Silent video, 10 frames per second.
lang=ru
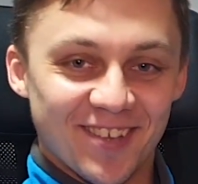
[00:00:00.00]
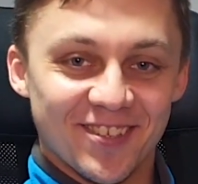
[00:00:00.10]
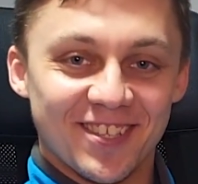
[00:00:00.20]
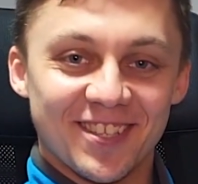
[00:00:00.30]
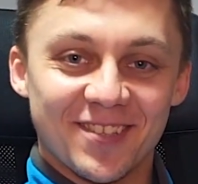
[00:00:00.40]
И
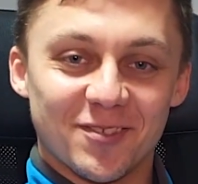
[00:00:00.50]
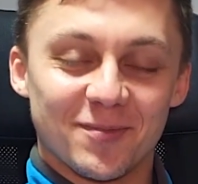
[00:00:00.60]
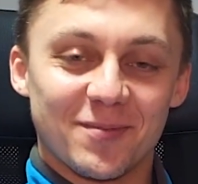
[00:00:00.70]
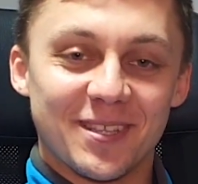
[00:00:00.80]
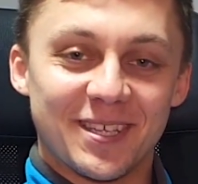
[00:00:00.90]
вот этот
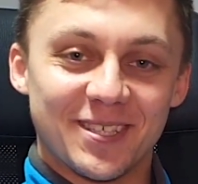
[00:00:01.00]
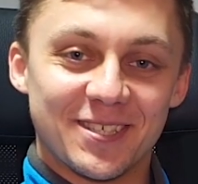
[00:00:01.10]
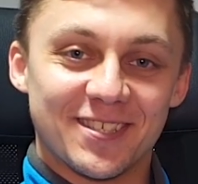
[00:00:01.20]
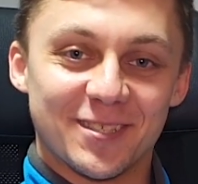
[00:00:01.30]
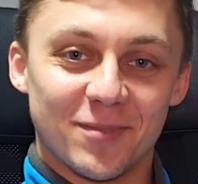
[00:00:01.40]
вот момент,
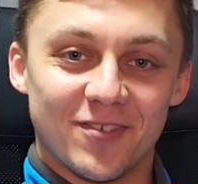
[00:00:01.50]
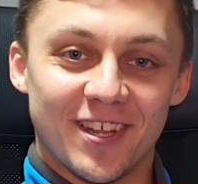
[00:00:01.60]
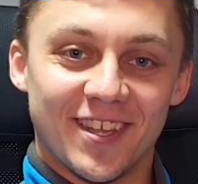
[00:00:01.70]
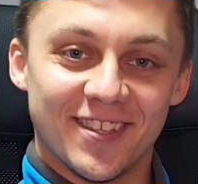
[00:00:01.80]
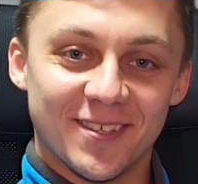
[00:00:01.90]
конечно,
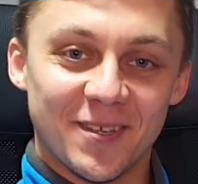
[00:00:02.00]
забавляет.